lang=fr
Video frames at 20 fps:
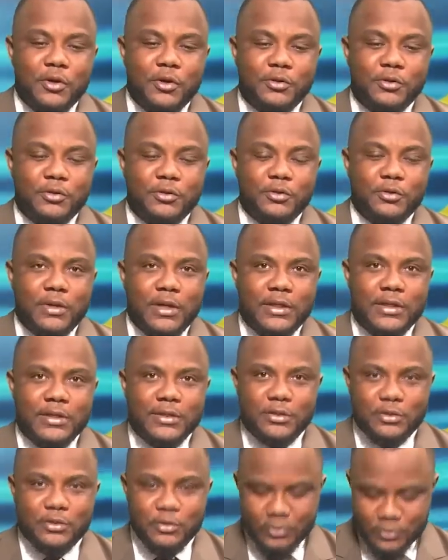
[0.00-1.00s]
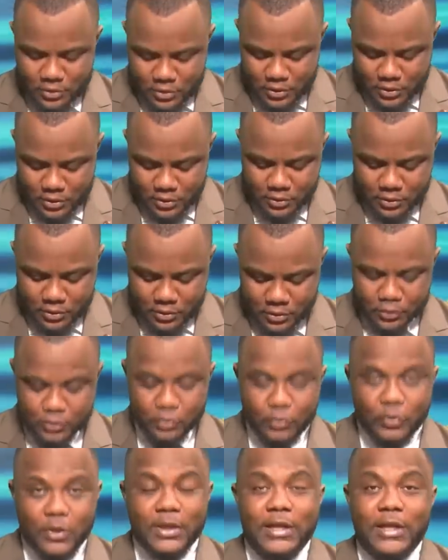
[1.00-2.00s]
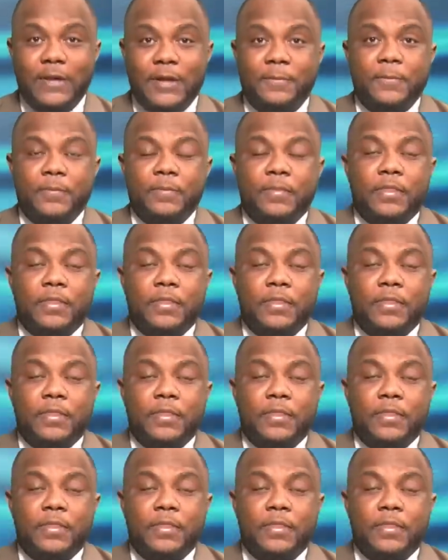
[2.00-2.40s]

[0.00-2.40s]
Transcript: euh, sur la question euh, du Rwanda.